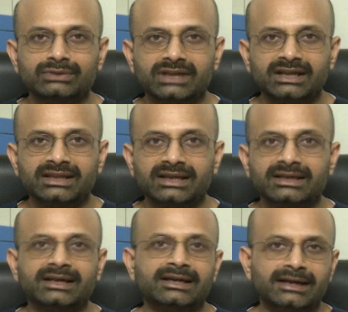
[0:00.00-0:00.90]
ఉందనే
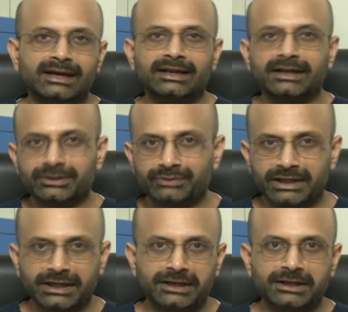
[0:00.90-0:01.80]
దానికి రకరకాలైనటువంటి
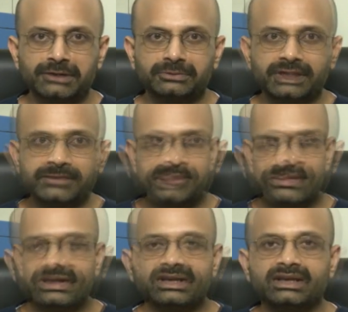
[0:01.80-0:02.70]
కారణాలు ఉంటాయి
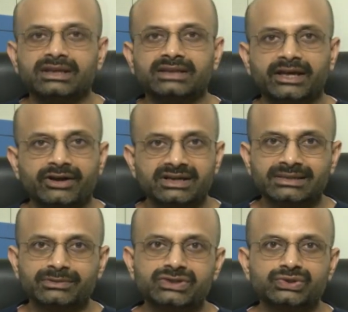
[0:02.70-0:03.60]
వీరికి థైరాయిడ్
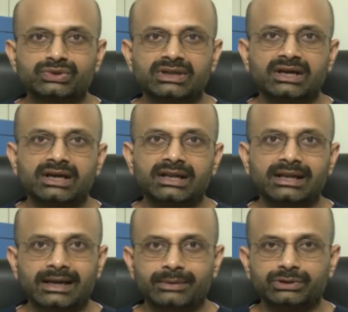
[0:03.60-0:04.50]
సమస్య ఉందా
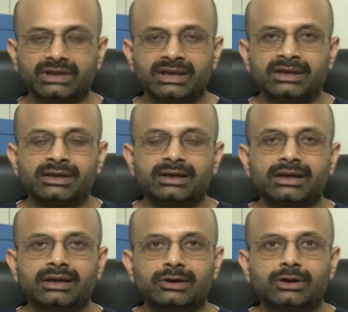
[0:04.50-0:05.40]
లేకపోతే
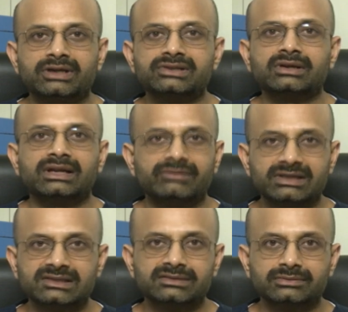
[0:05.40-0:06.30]
కార్టిజాల్
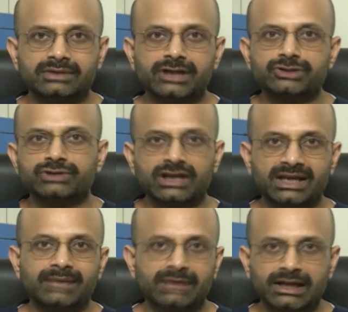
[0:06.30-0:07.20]
లెవెల్స్ ఎయిట్ టు నైన్
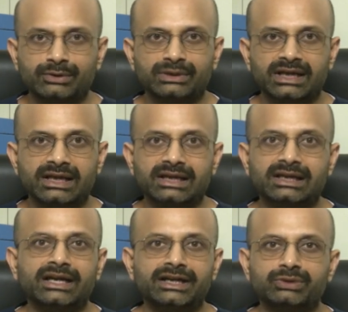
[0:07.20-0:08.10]
ఏఎం ఎలా ఉన్నాయి
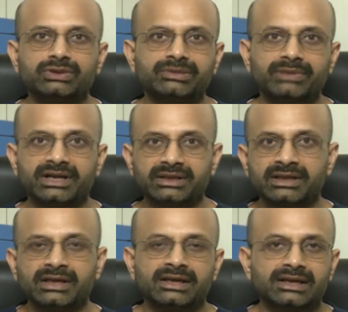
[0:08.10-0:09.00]
ఇట్లాంటి కొద్దిపాటి
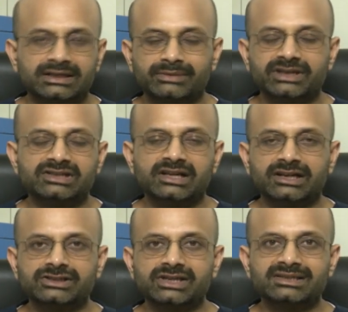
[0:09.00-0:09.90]
రక్త పరీక్షలు
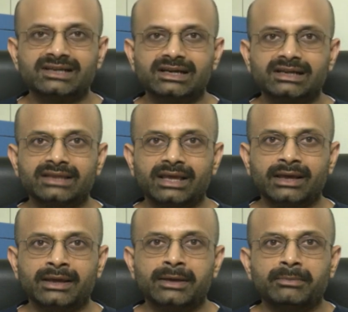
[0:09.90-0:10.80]
కన్నా చేసినట్లయితే
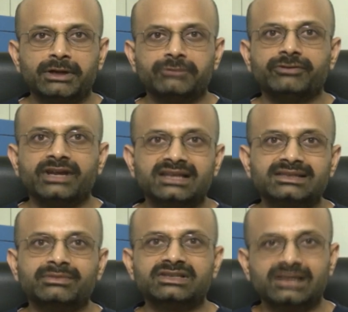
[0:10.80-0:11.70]
మనం వేరే
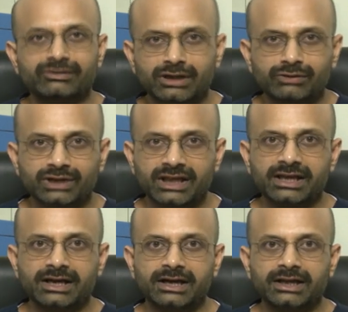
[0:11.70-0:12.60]
సమస్యలు ఏమైనా
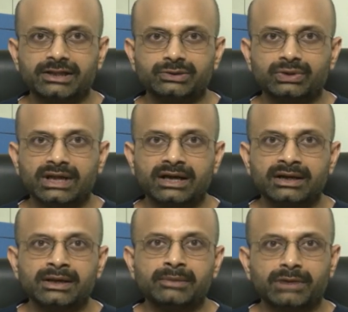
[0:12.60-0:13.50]
ఉన్నాయా అనేది కూడా
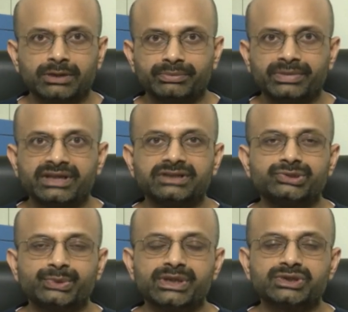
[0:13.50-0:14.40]
మనం
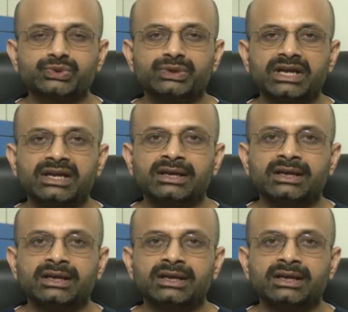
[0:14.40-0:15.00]
బేరీజు వేసుకుని